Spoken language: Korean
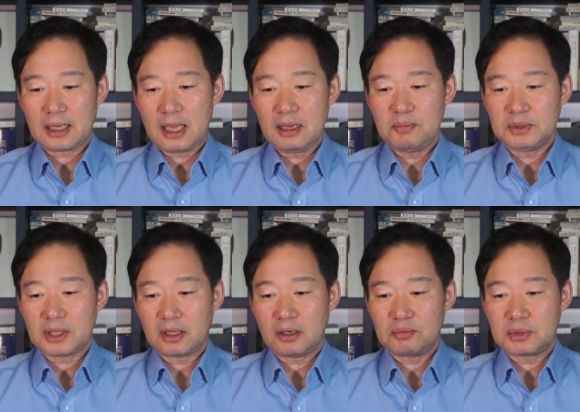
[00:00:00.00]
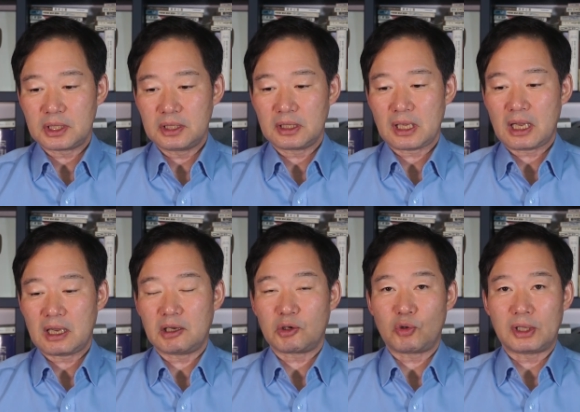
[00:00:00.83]
게임 산업 진흥에
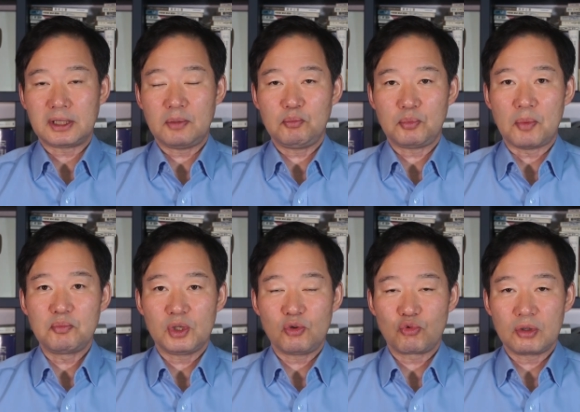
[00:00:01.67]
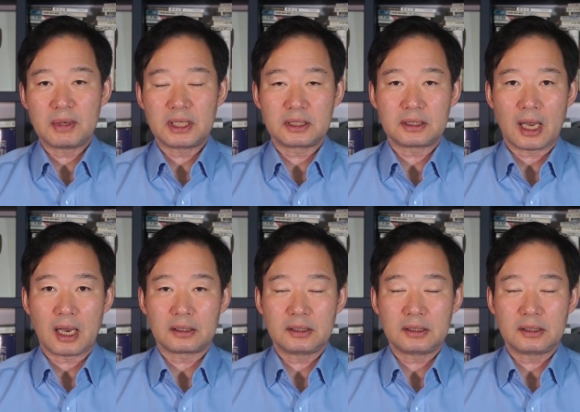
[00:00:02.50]
관한 법률 위반이다.